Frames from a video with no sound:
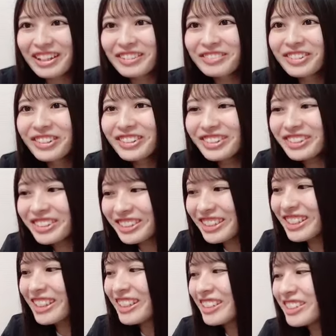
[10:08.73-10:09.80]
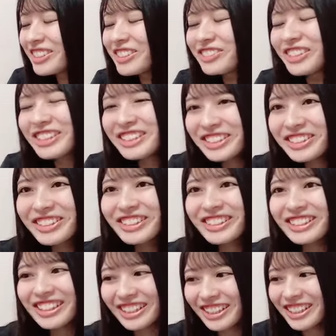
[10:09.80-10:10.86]
もう本当にそういうのめっちゃ多い
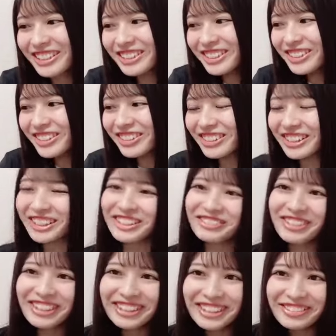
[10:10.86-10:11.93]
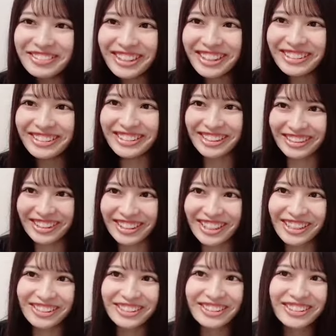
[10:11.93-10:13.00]
なんかね黒って決まって見えるんだよね
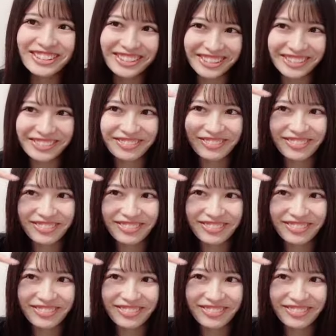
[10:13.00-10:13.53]
かっこよく